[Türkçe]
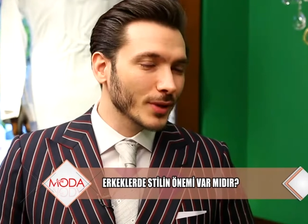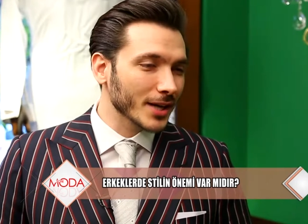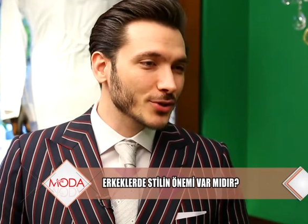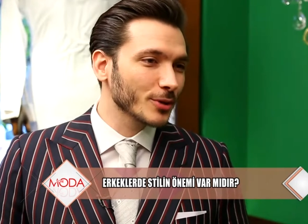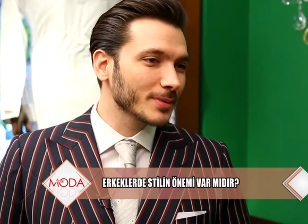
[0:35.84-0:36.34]

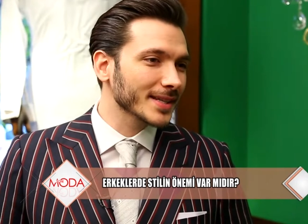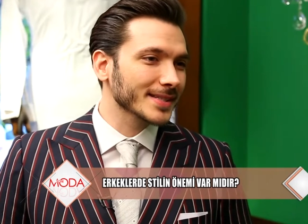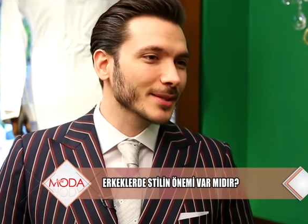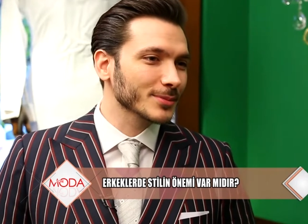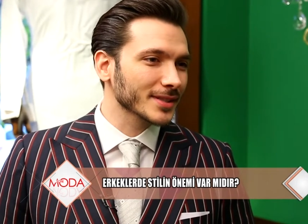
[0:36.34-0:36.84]
Dünya ünlü
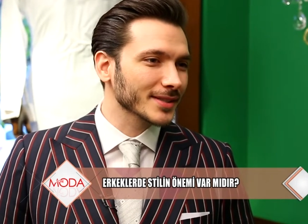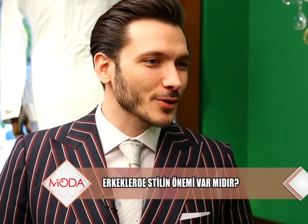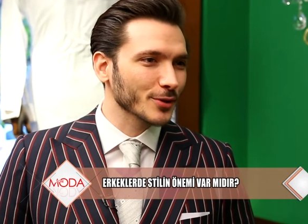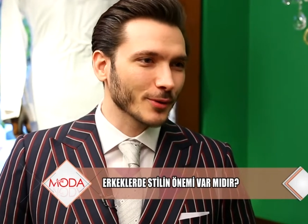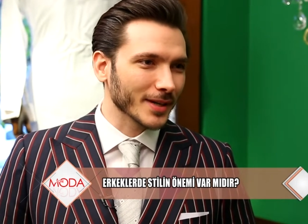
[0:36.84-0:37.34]
tasarımcının
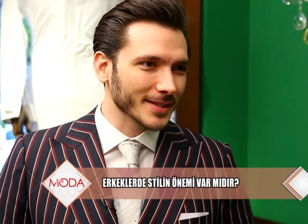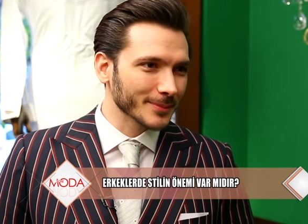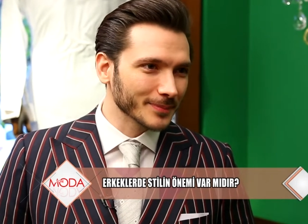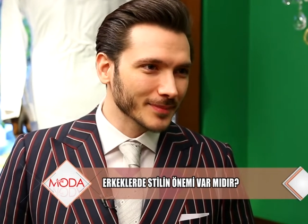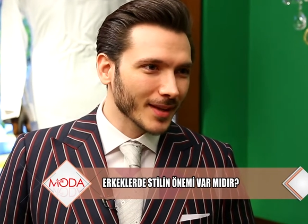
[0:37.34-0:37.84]
sözü var.
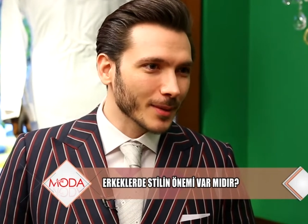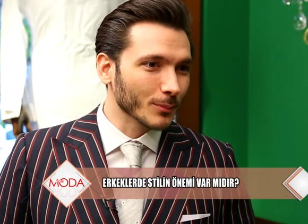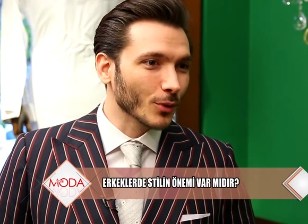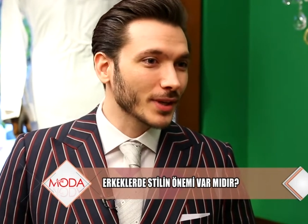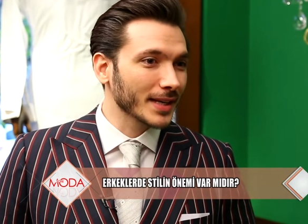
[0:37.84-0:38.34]

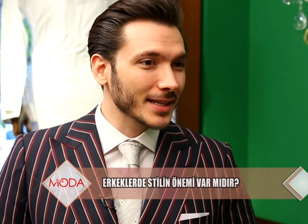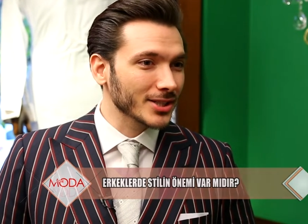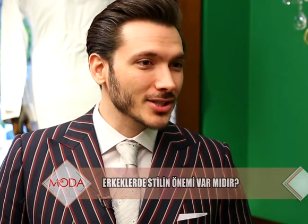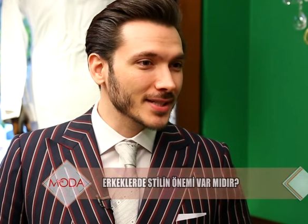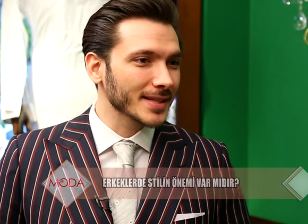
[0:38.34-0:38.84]
Moda
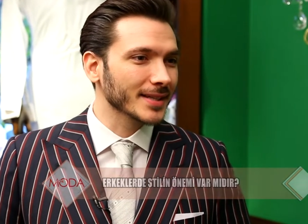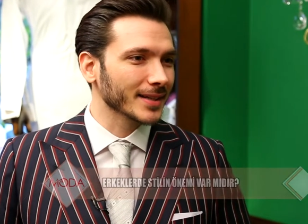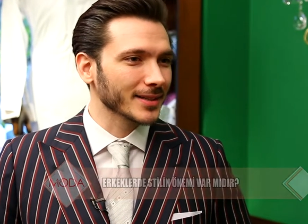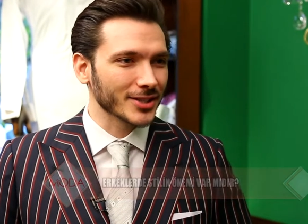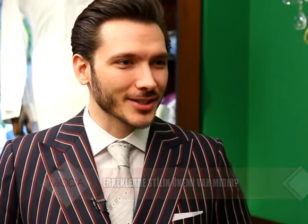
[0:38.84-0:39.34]
geçici, stil
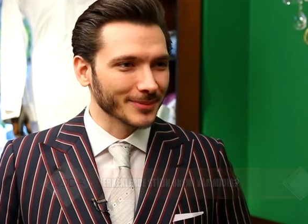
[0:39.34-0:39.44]
kalıcı.